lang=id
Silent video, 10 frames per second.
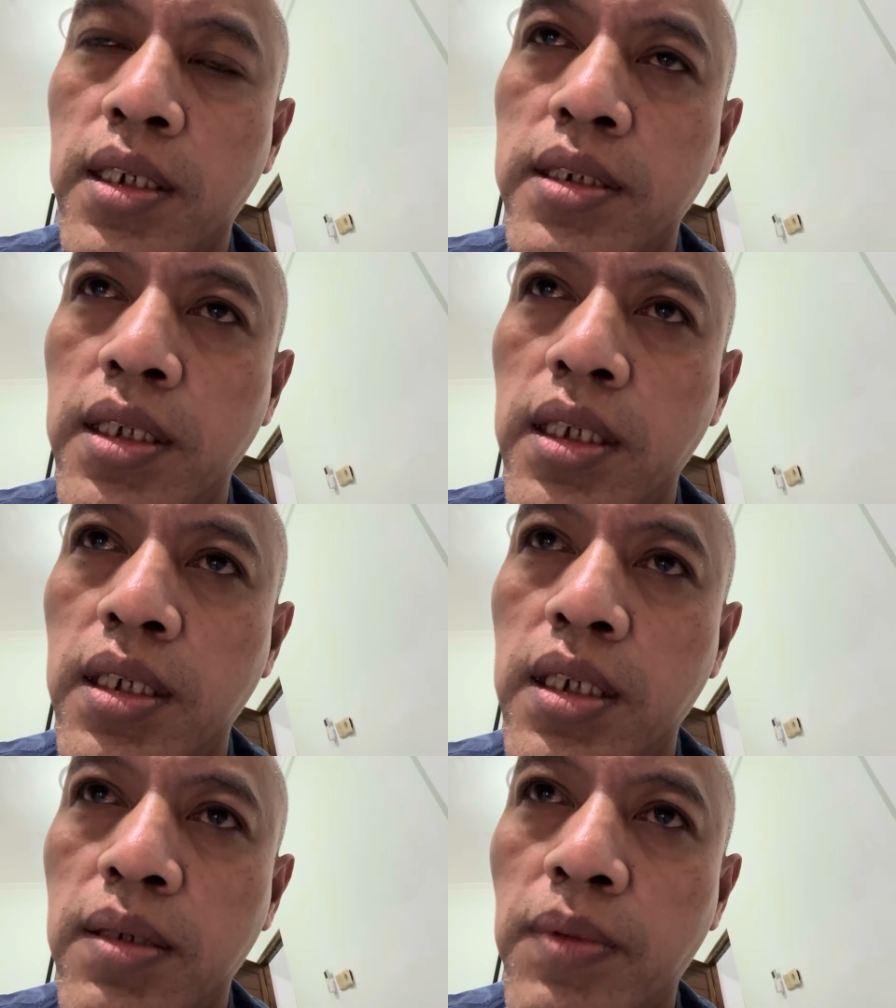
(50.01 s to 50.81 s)

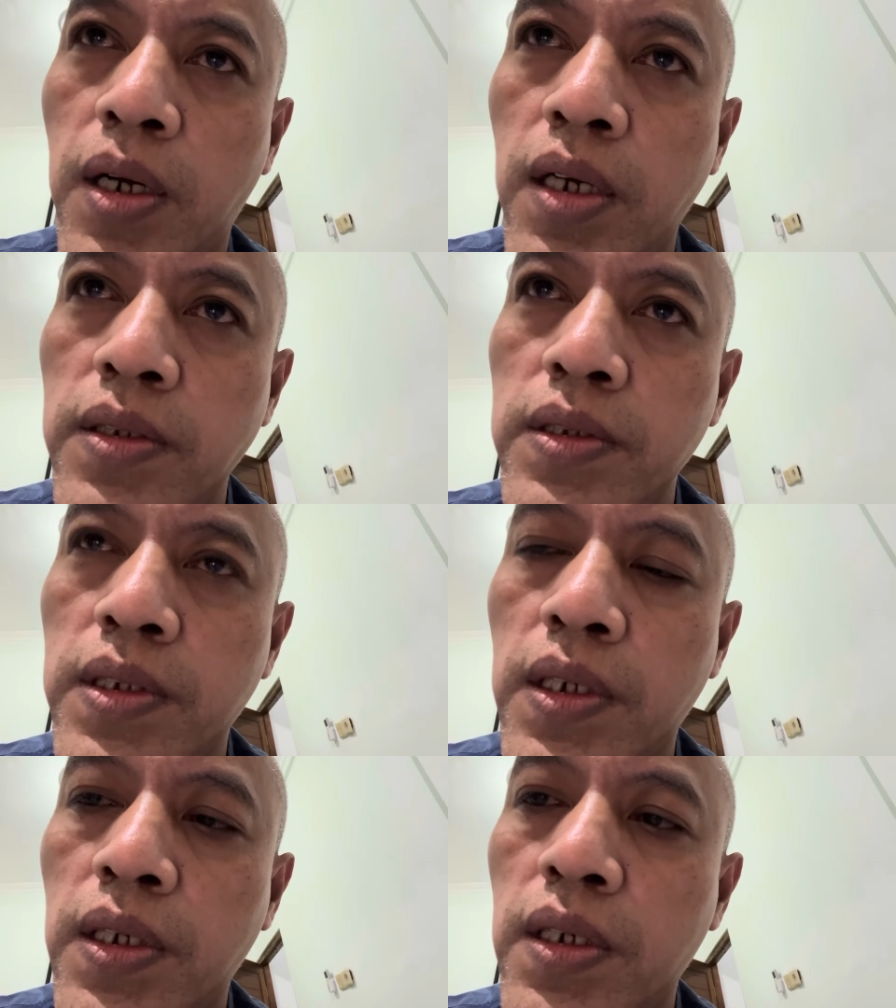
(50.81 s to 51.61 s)
dimohon
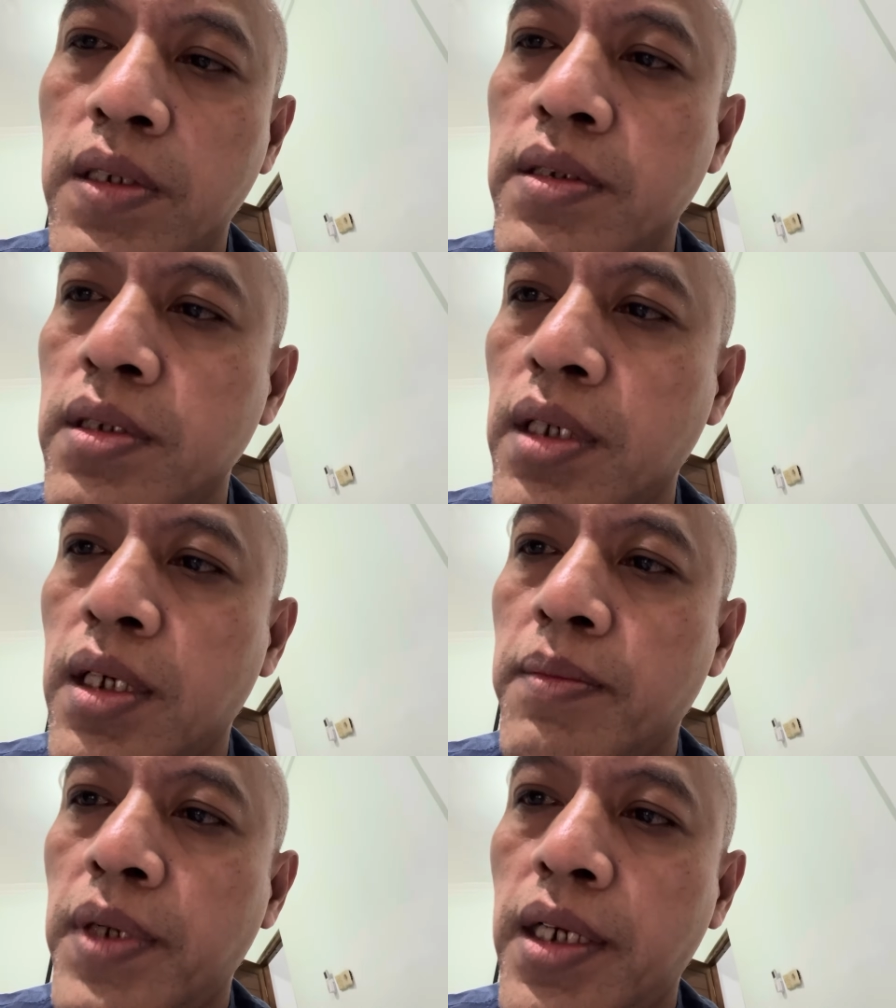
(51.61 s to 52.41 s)
untuk
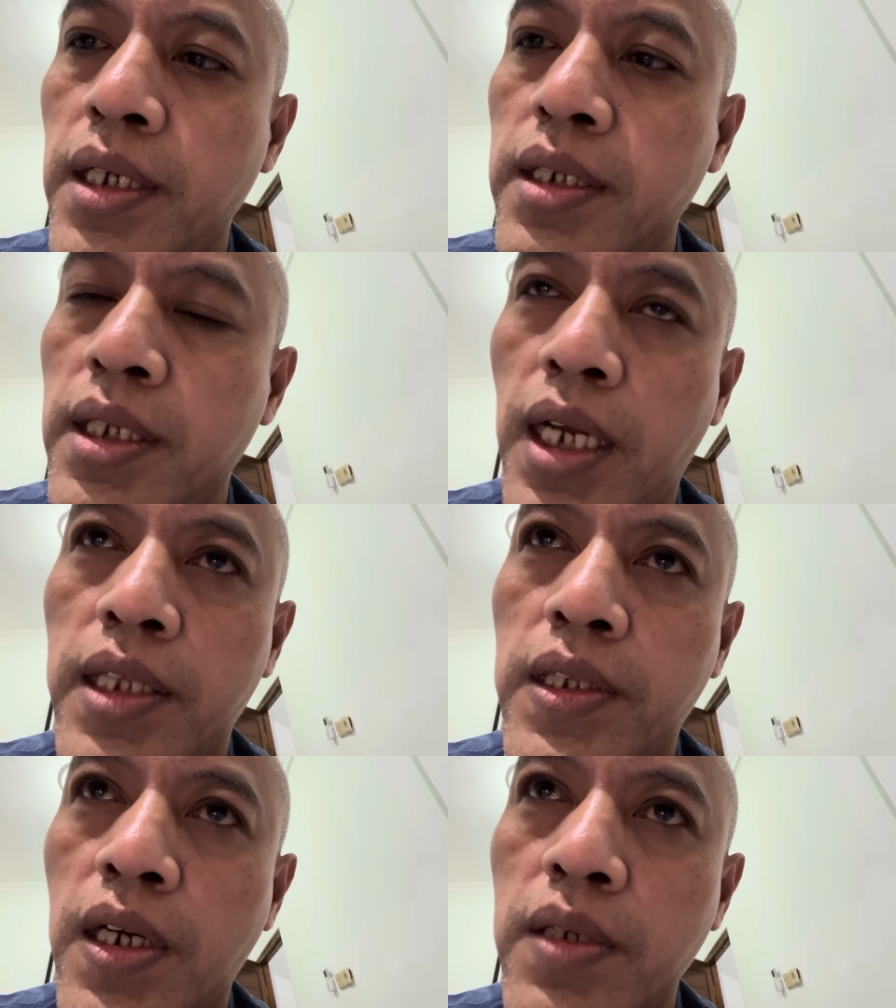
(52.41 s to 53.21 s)
berada di
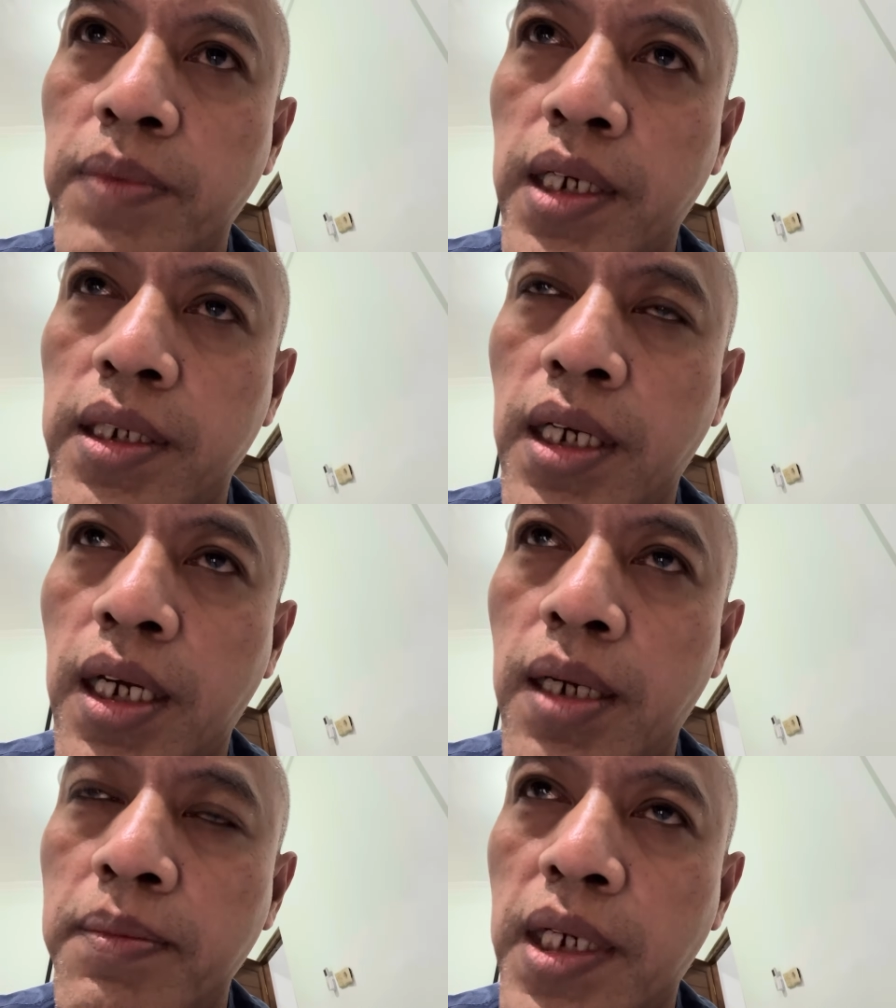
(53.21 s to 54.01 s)
keraton
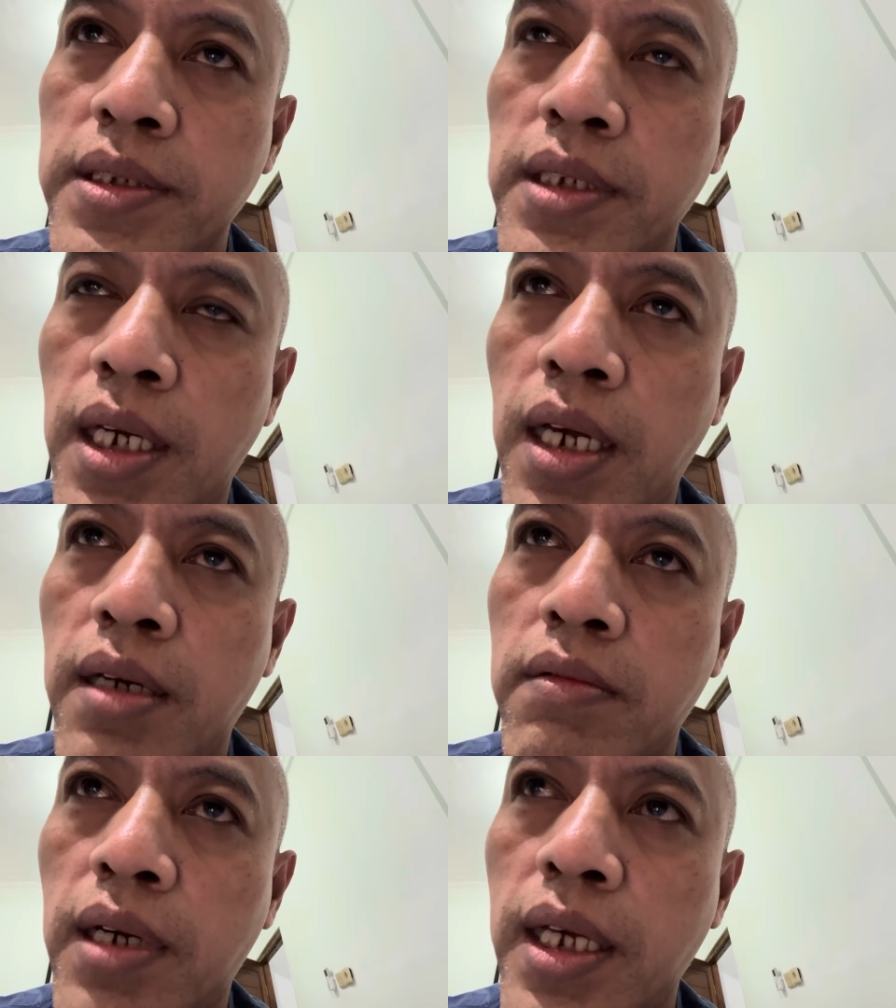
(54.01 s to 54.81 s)
pada masa
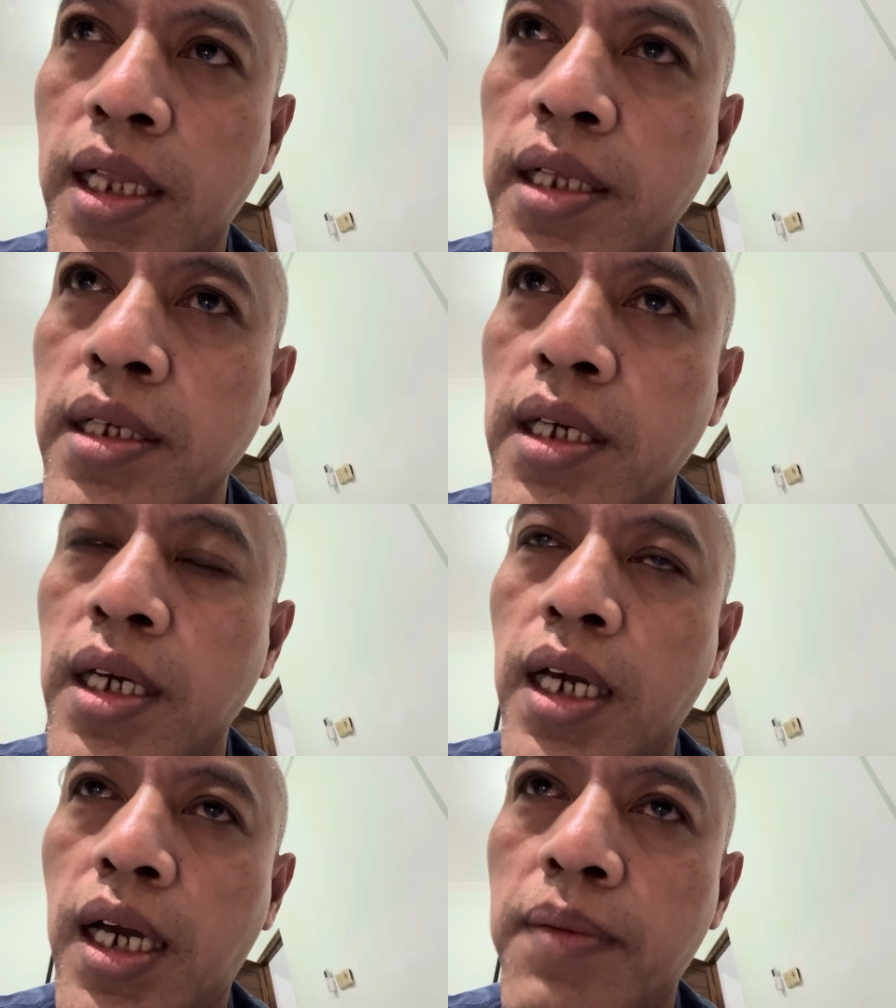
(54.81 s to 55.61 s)
awal
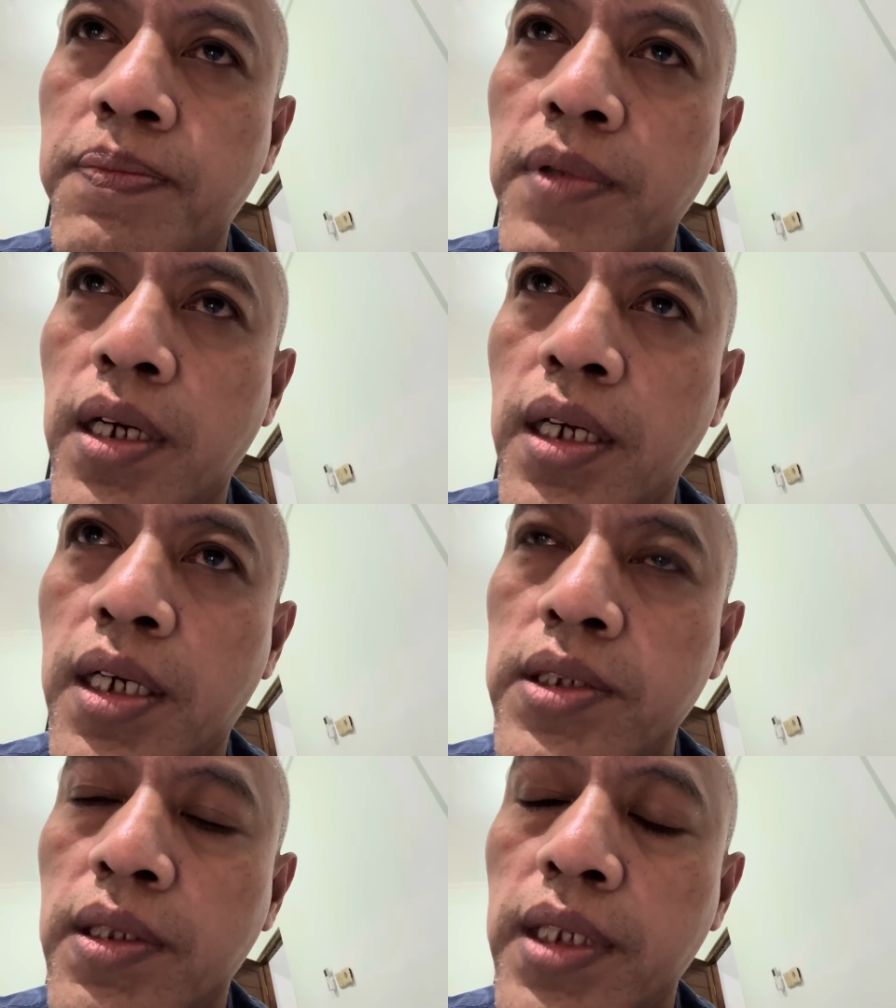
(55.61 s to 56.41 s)
eh,
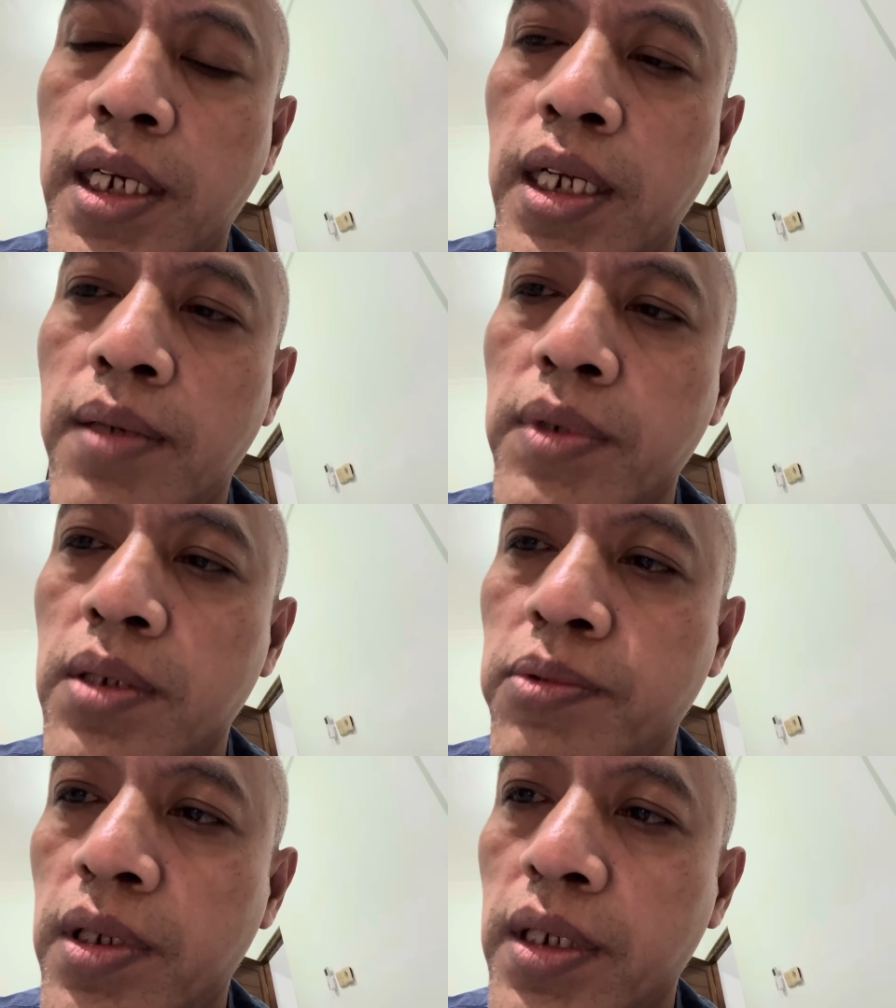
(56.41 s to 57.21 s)
Sultan
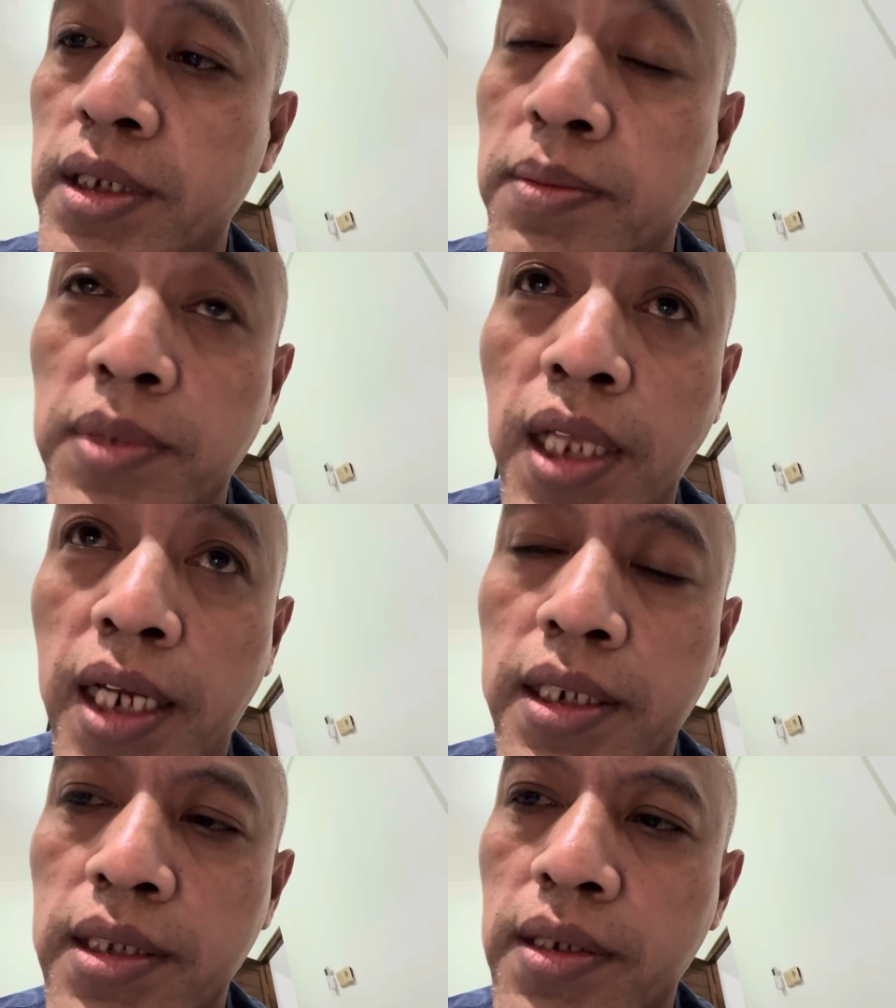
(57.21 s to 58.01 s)
Hamengkubuwono ke-9
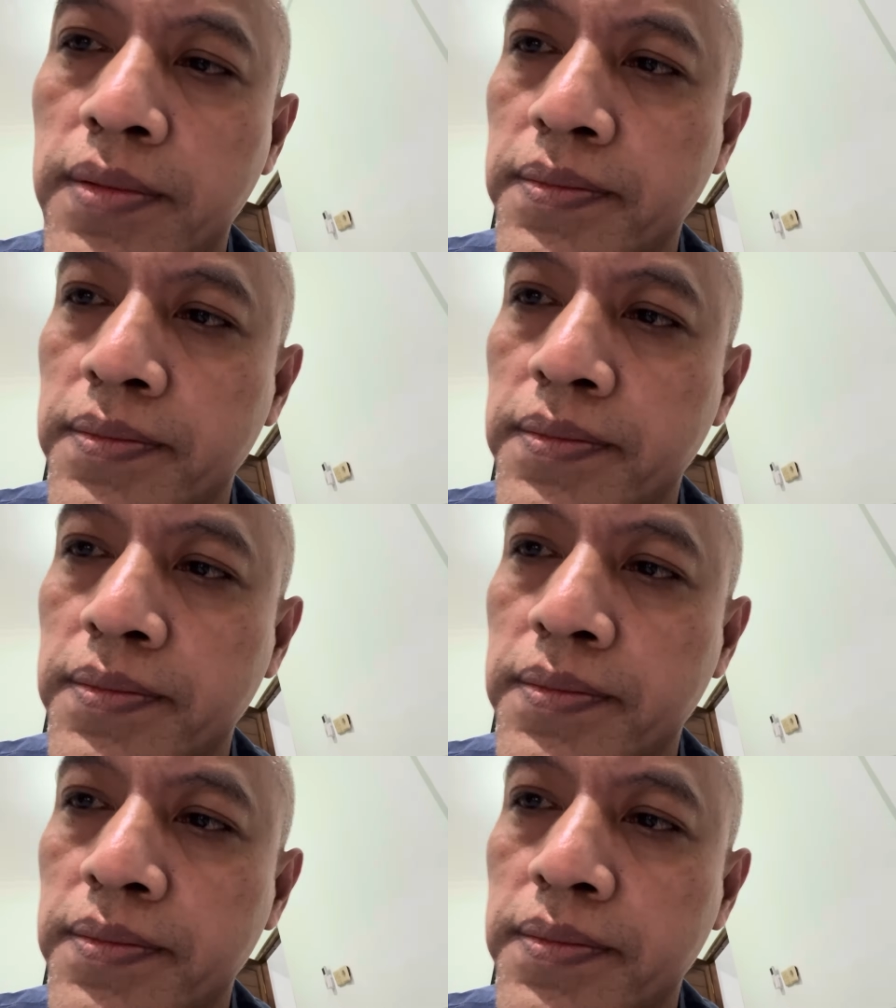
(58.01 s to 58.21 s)
itu.